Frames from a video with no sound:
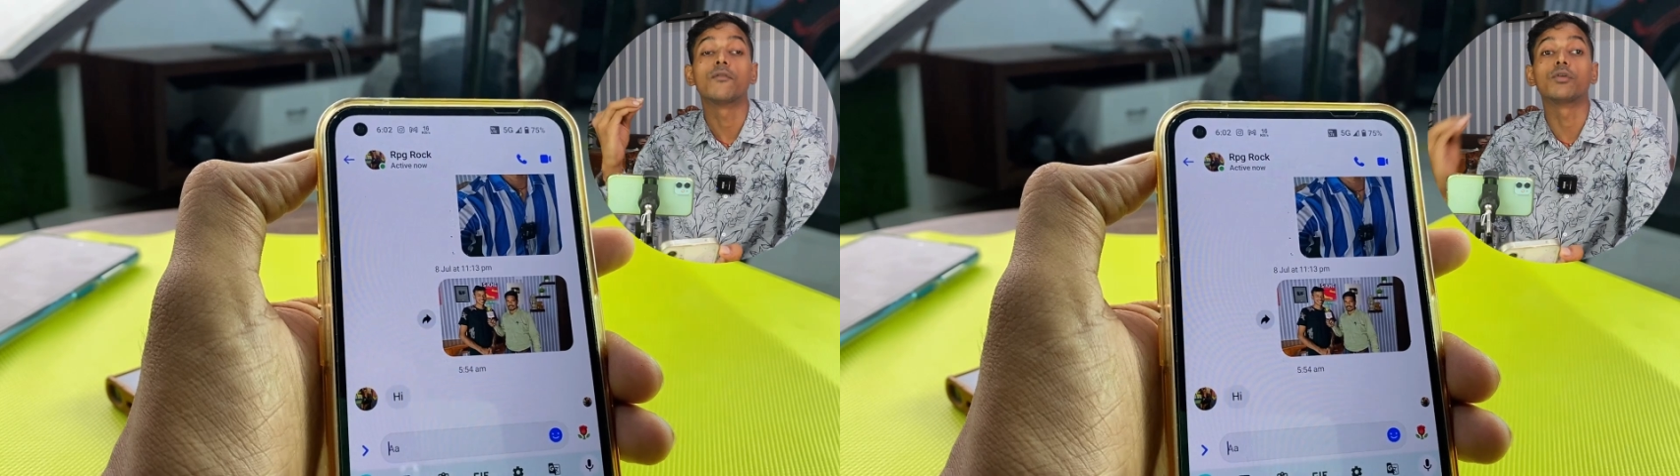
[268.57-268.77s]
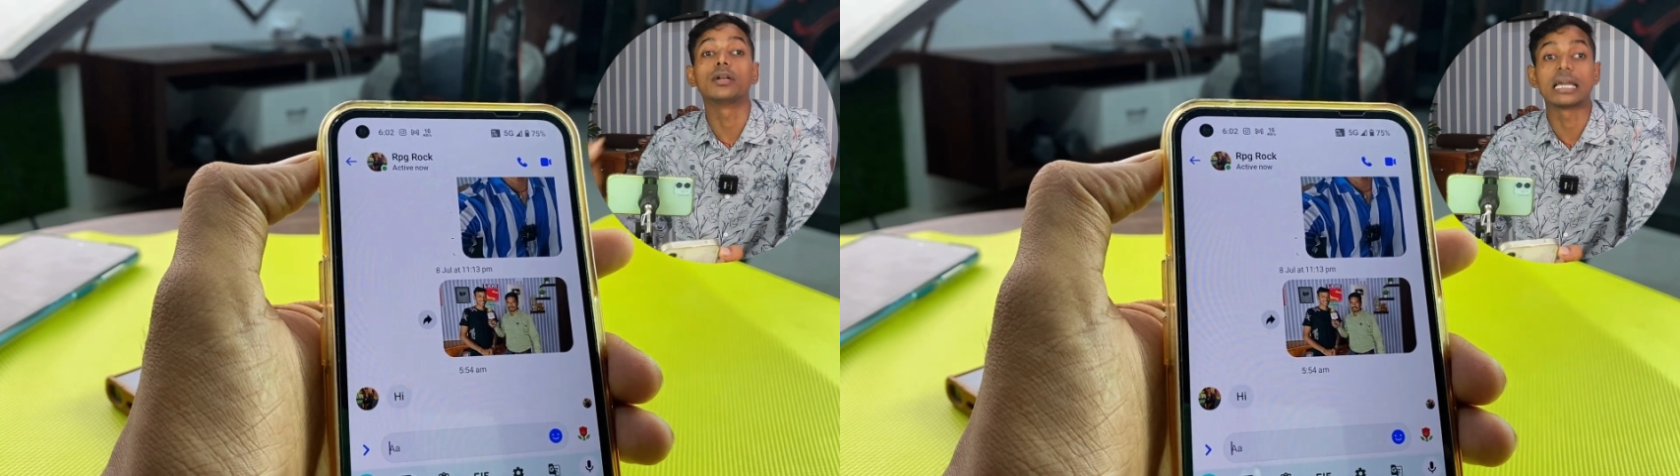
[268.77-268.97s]

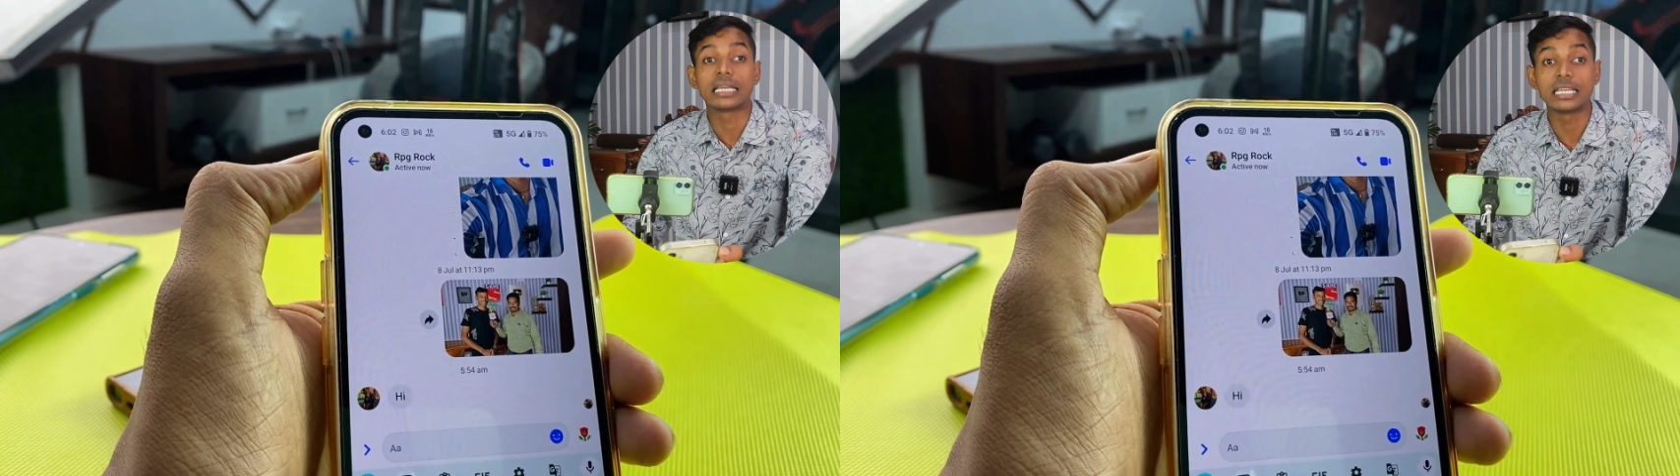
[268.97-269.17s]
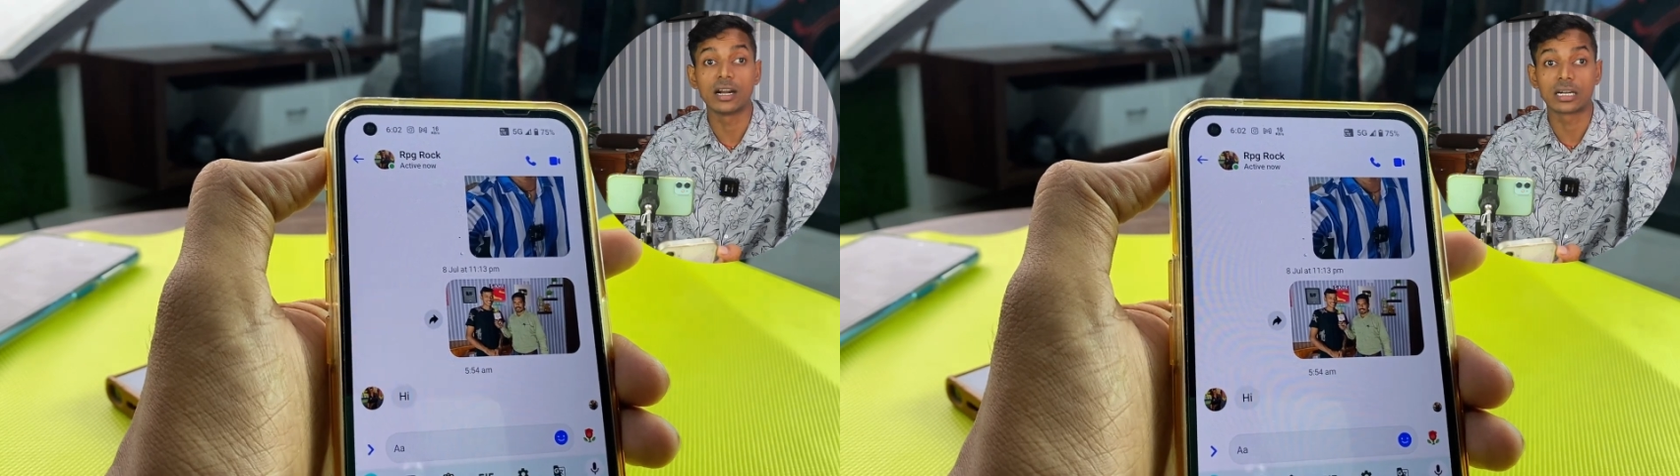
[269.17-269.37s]
वो
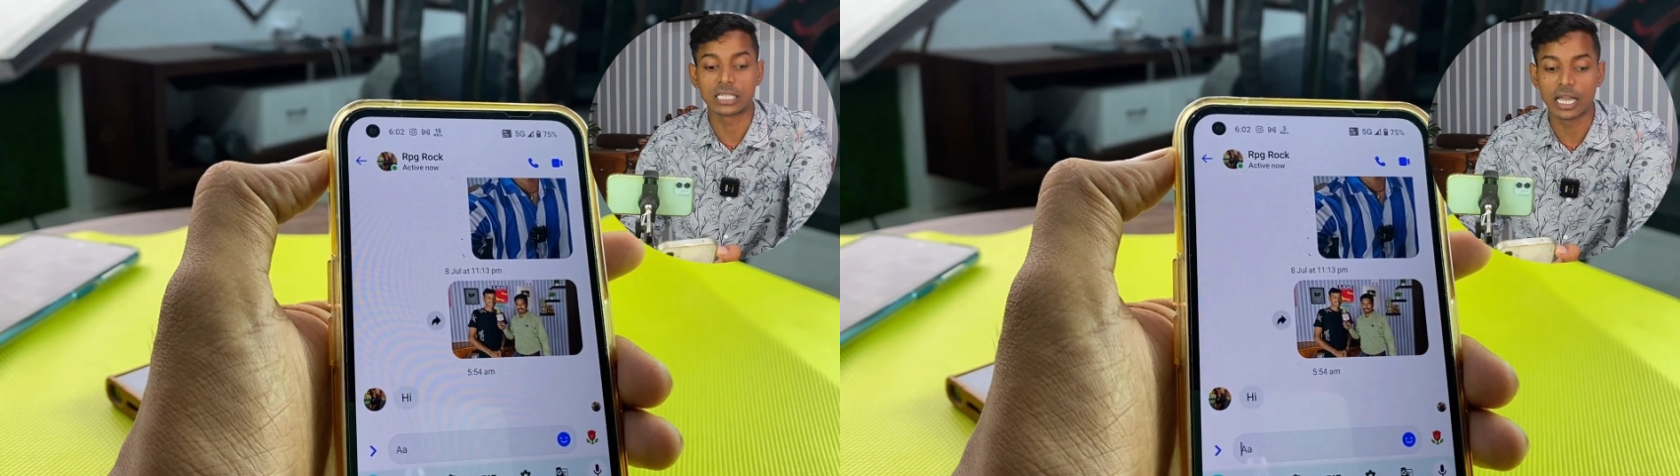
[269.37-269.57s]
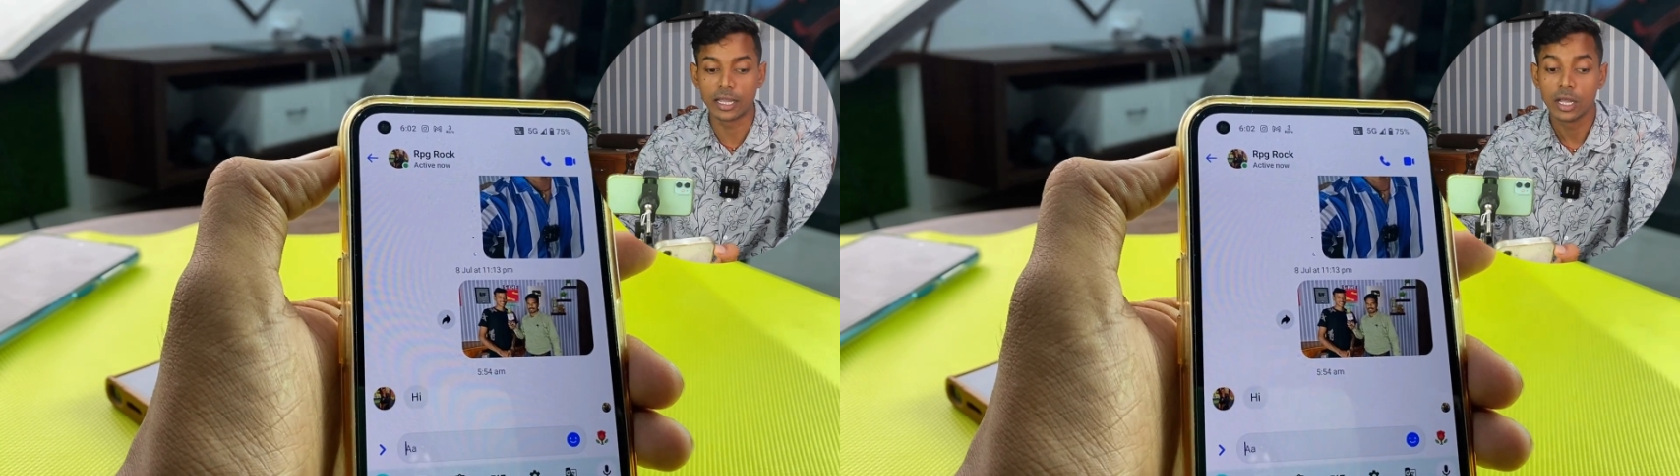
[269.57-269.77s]
नहीं
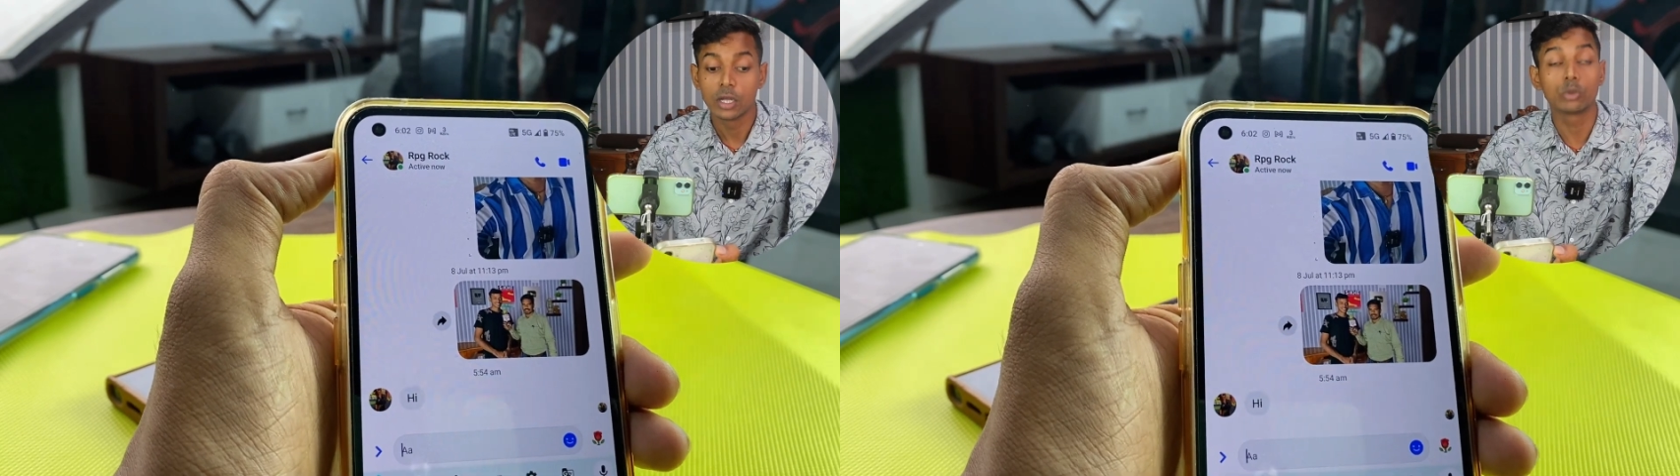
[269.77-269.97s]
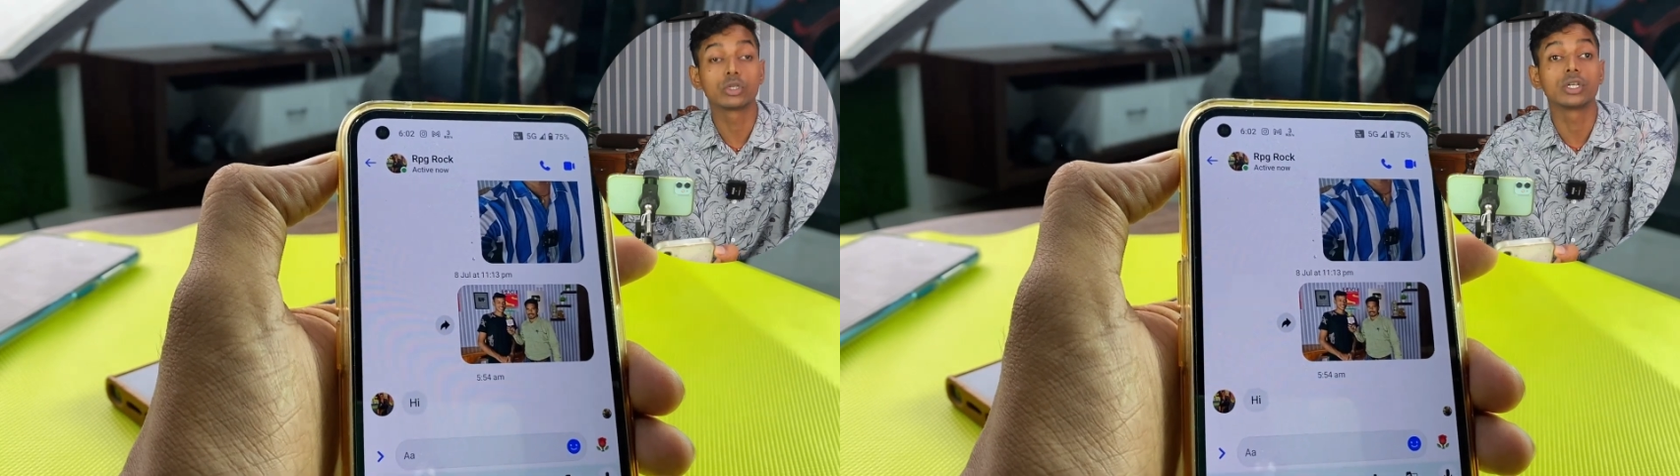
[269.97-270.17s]
हटता है
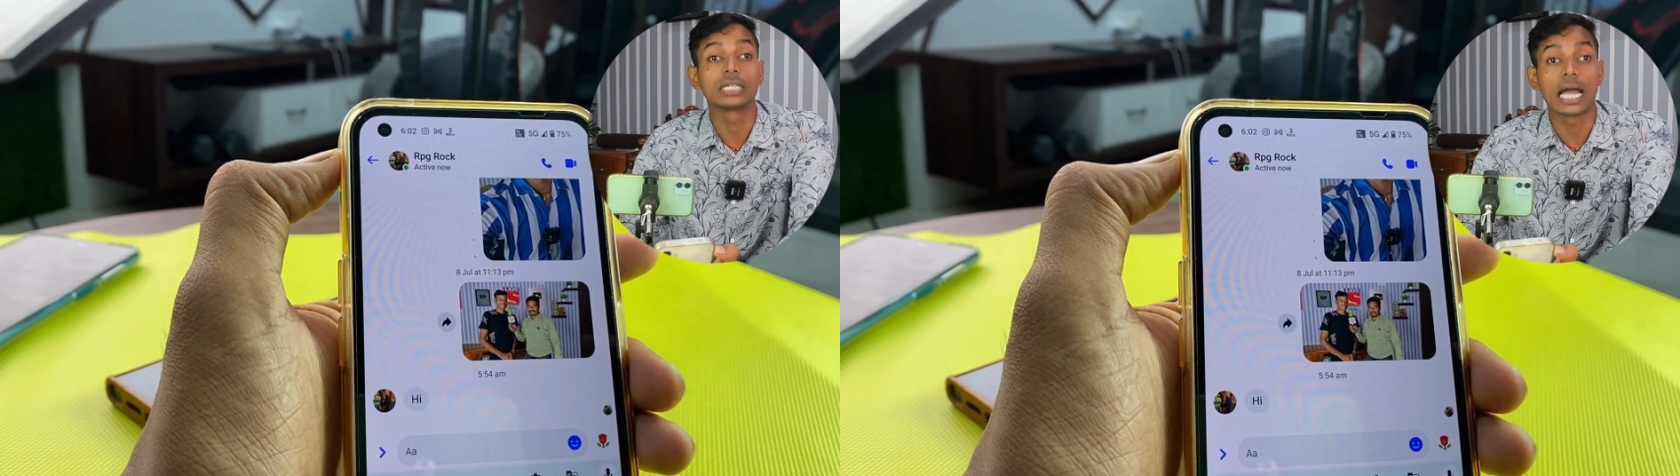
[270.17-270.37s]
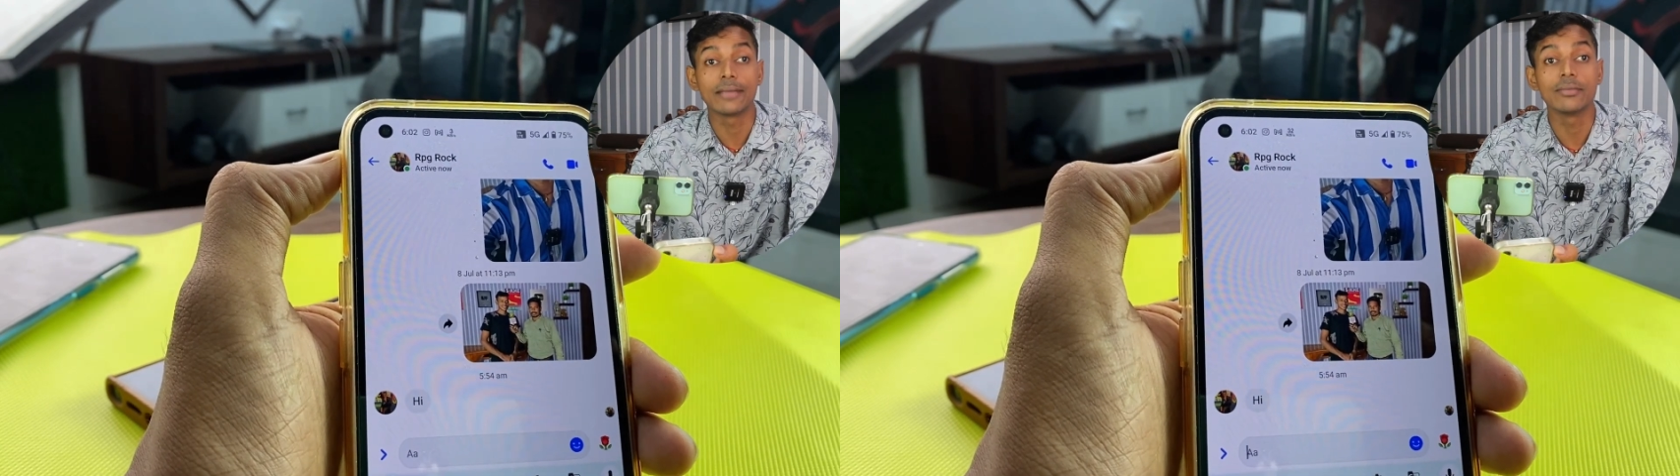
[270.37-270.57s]
कुछ
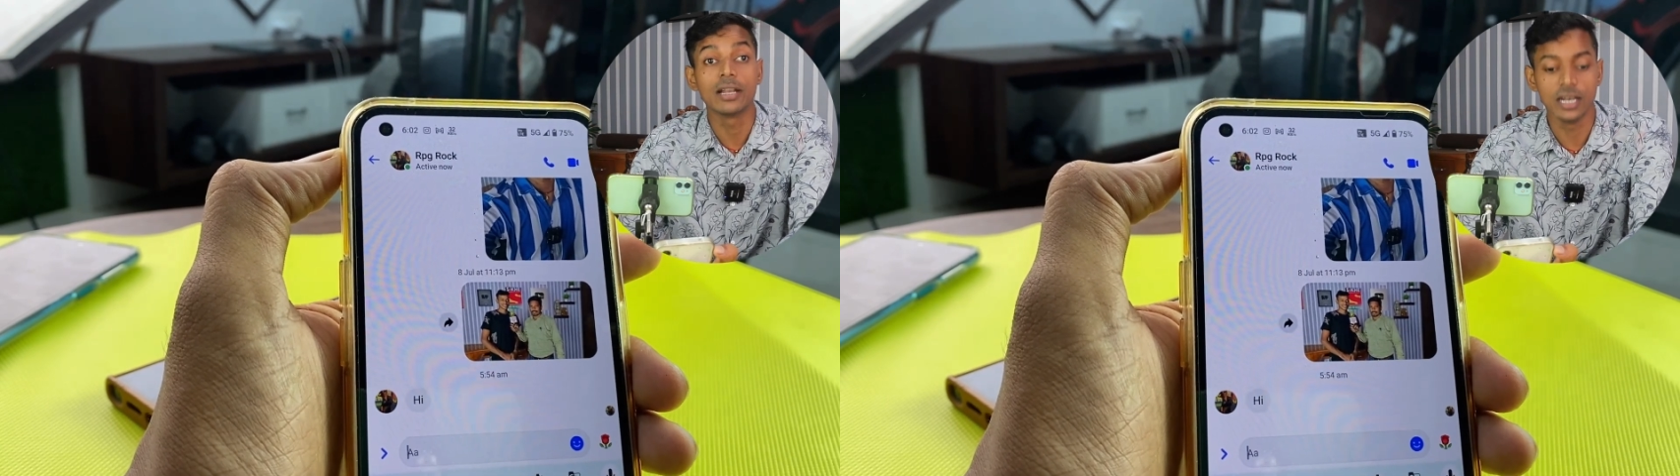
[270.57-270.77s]
टाइम